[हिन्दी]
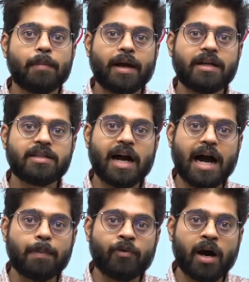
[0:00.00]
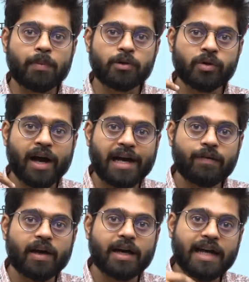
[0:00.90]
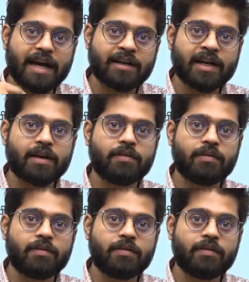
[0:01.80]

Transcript: मान लीजिए आप वहां पर जो है हाईवे का डायरेक्ट